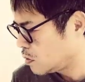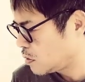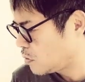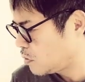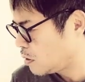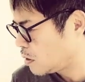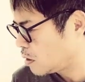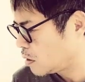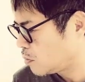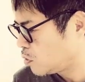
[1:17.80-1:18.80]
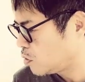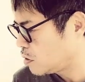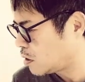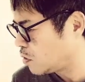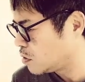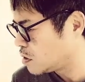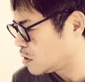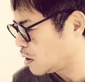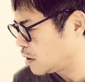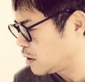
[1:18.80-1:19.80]
これは僕らの
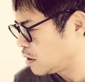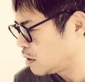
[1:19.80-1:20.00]
時代